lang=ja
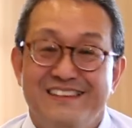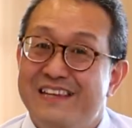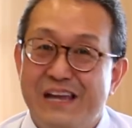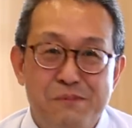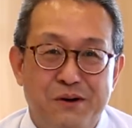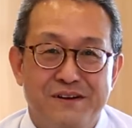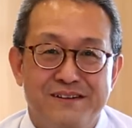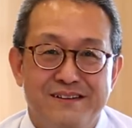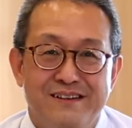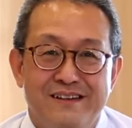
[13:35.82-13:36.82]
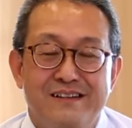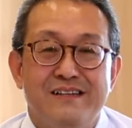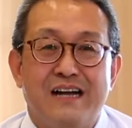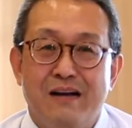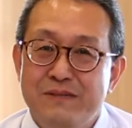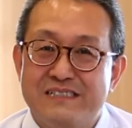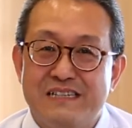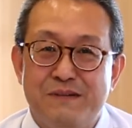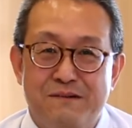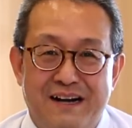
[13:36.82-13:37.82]
でも神
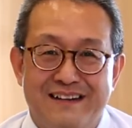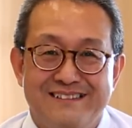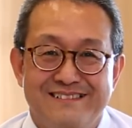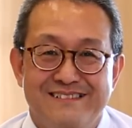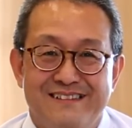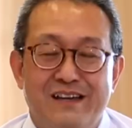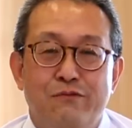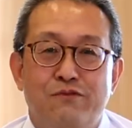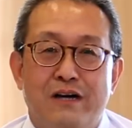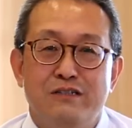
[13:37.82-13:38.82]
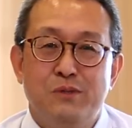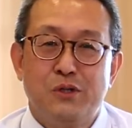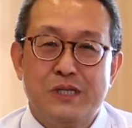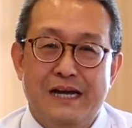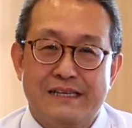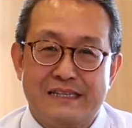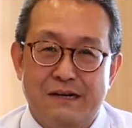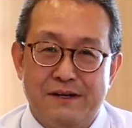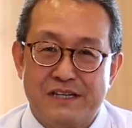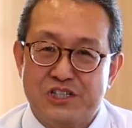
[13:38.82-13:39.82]
様は悪者であった
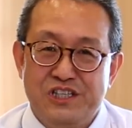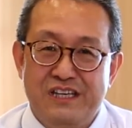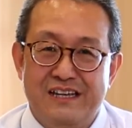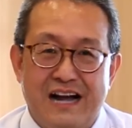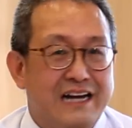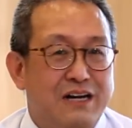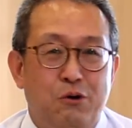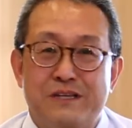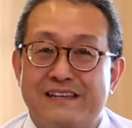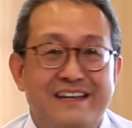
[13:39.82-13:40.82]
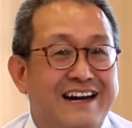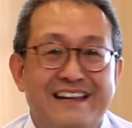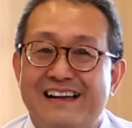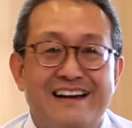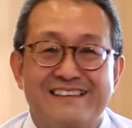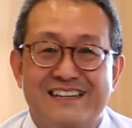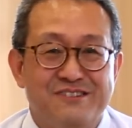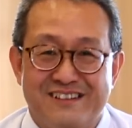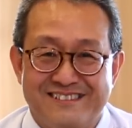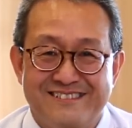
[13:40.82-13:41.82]
私に腹を立てられなかったの
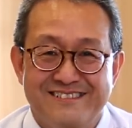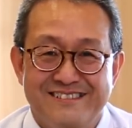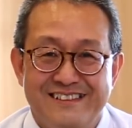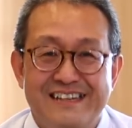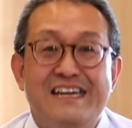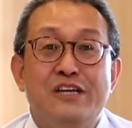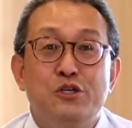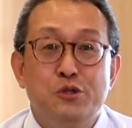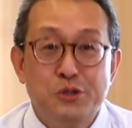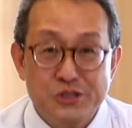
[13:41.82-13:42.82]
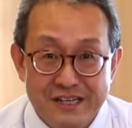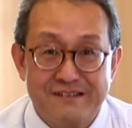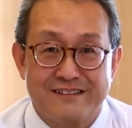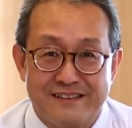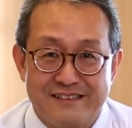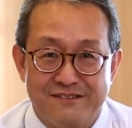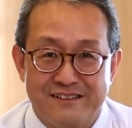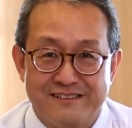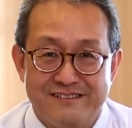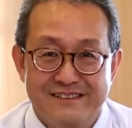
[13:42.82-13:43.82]
です許してくださったの
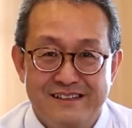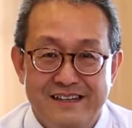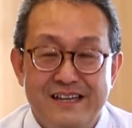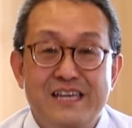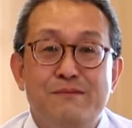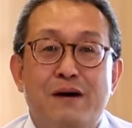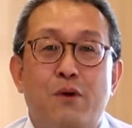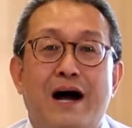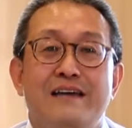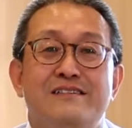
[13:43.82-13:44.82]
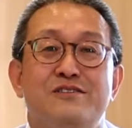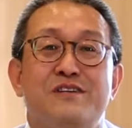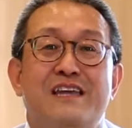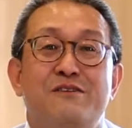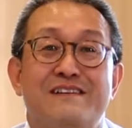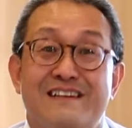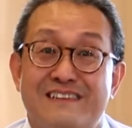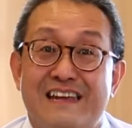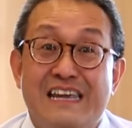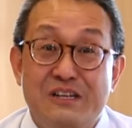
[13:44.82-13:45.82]
です今も愛し続けてくださっ
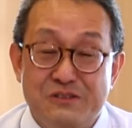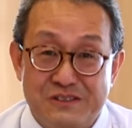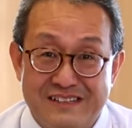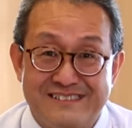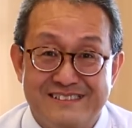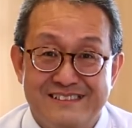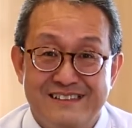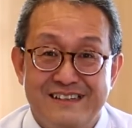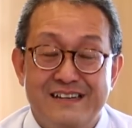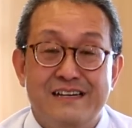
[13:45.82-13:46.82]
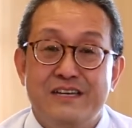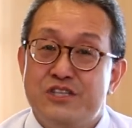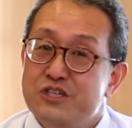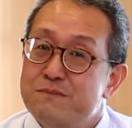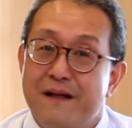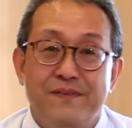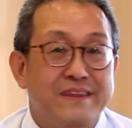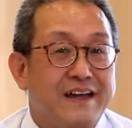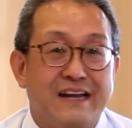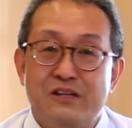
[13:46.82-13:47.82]
ているのです1万
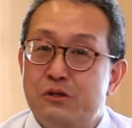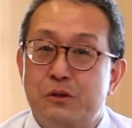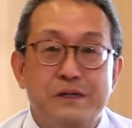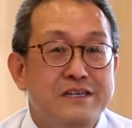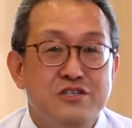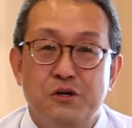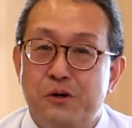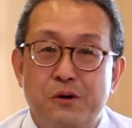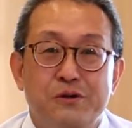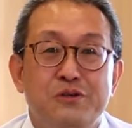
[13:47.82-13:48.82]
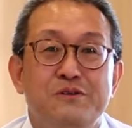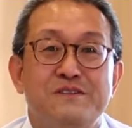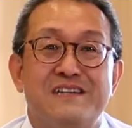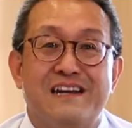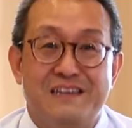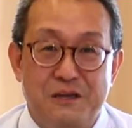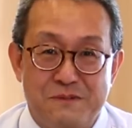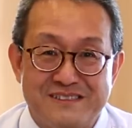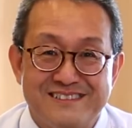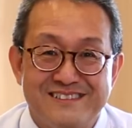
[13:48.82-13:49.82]
タラント以上許されてい
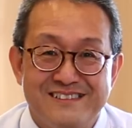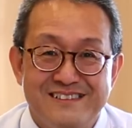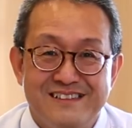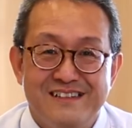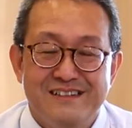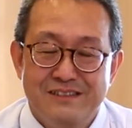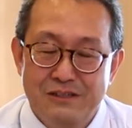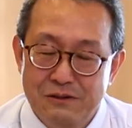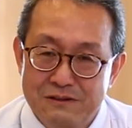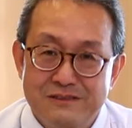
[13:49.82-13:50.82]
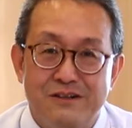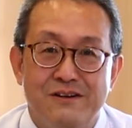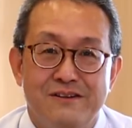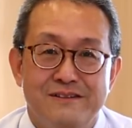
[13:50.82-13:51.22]
ますどうぞ